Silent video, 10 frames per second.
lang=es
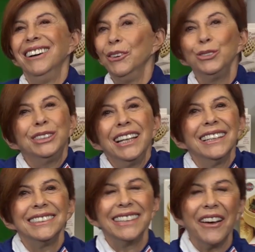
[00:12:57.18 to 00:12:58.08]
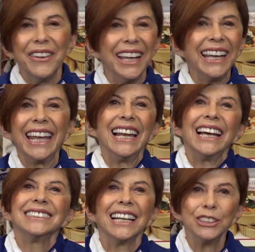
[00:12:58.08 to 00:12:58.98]
Ustedes saben que la
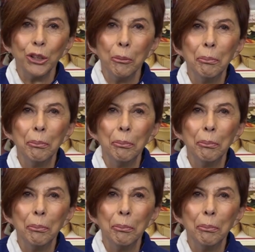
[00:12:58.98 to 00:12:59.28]
sazón